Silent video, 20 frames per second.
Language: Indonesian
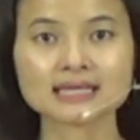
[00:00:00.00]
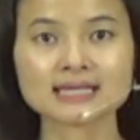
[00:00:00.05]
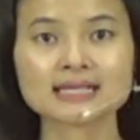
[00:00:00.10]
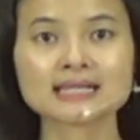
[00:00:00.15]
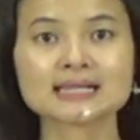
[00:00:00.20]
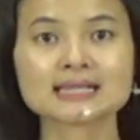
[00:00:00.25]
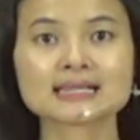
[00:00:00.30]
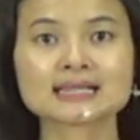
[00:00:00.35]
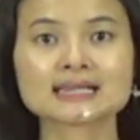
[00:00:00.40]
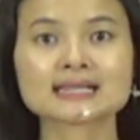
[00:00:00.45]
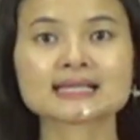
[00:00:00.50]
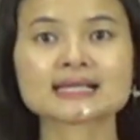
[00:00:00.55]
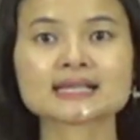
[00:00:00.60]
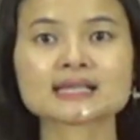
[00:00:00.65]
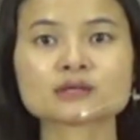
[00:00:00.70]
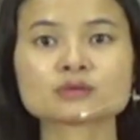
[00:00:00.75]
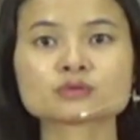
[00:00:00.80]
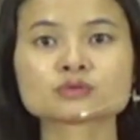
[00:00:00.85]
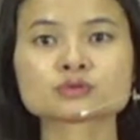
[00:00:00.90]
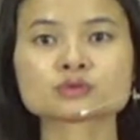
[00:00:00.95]
Lirik
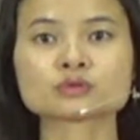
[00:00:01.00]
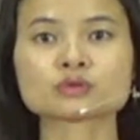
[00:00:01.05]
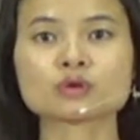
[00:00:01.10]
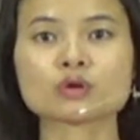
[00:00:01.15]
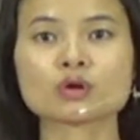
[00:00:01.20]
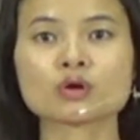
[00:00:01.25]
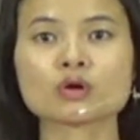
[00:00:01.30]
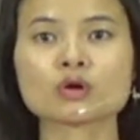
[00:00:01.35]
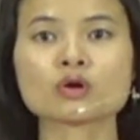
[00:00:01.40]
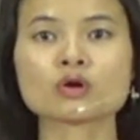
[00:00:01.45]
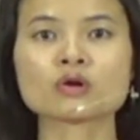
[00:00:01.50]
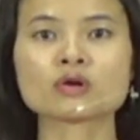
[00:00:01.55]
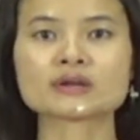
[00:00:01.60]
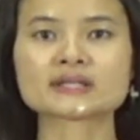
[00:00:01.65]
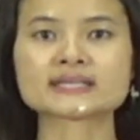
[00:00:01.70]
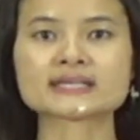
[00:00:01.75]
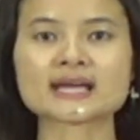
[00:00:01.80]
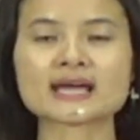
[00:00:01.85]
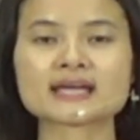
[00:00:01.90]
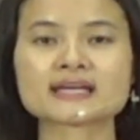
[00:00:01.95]
untuk Oh Holy
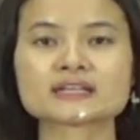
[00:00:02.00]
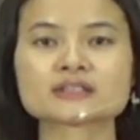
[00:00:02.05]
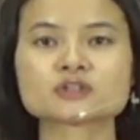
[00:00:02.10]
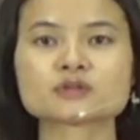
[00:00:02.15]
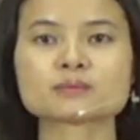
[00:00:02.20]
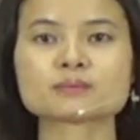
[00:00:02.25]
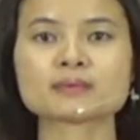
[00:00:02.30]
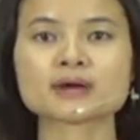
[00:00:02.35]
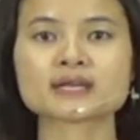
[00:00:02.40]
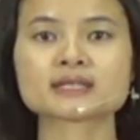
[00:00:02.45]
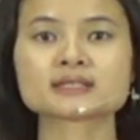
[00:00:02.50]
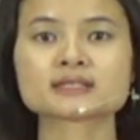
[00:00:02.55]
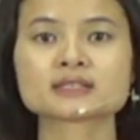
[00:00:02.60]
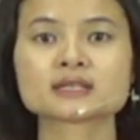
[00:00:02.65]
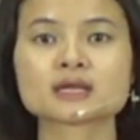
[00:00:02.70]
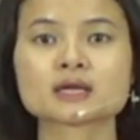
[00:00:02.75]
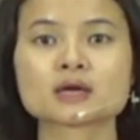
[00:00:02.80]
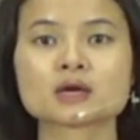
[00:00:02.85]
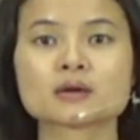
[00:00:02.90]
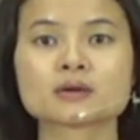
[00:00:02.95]
Night domain
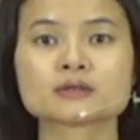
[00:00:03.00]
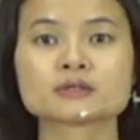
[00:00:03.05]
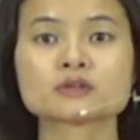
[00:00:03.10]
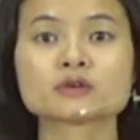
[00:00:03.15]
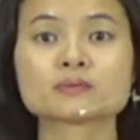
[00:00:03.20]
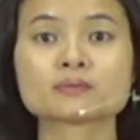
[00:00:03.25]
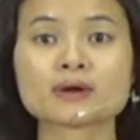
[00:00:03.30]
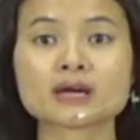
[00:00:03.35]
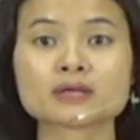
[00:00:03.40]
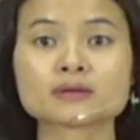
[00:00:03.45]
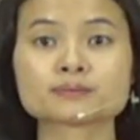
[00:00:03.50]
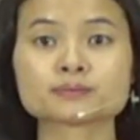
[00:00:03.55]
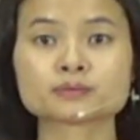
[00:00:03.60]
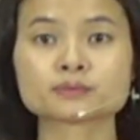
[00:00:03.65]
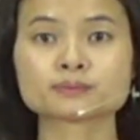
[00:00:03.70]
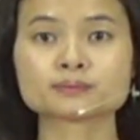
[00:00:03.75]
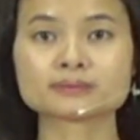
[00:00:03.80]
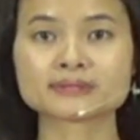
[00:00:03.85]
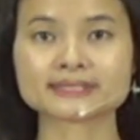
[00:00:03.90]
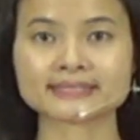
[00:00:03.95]
domain
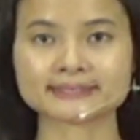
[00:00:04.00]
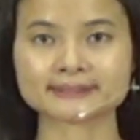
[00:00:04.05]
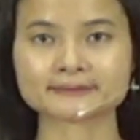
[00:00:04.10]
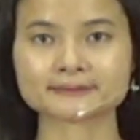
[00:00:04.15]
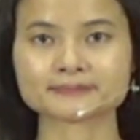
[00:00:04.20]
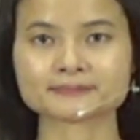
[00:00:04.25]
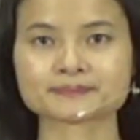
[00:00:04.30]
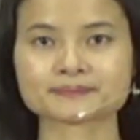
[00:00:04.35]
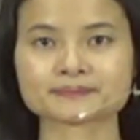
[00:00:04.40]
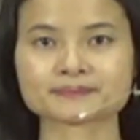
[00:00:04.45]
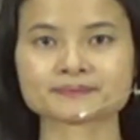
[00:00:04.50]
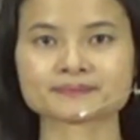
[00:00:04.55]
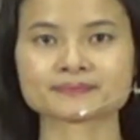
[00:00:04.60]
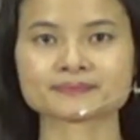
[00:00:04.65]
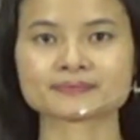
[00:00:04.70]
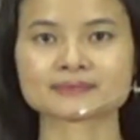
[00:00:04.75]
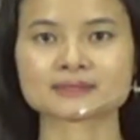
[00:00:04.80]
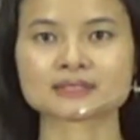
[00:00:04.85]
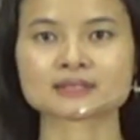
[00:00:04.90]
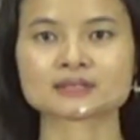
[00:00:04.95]
publik.
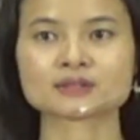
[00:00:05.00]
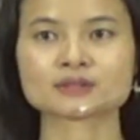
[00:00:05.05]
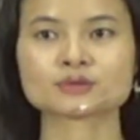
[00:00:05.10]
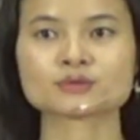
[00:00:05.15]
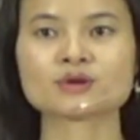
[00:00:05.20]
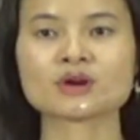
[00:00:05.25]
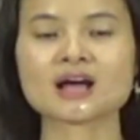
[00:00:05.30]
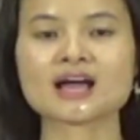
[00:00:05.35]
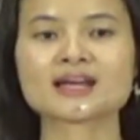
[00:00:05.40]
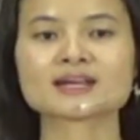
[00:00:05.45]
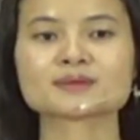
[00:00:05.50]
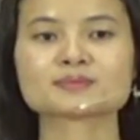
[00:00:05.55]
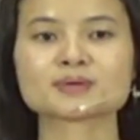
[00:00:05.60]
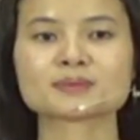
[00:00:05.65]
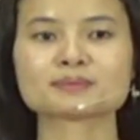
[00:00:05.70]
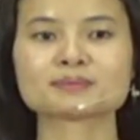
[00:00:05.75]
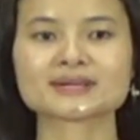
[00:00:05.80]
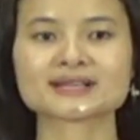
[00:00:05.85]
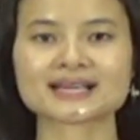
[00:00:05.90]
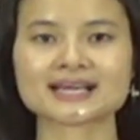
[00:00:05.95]
Tuhan
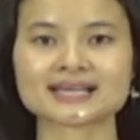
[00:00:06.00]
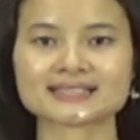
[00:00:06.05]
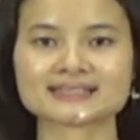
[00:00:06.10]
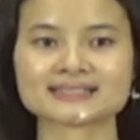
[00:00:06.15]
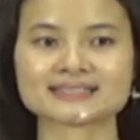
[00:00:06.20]
memberkati.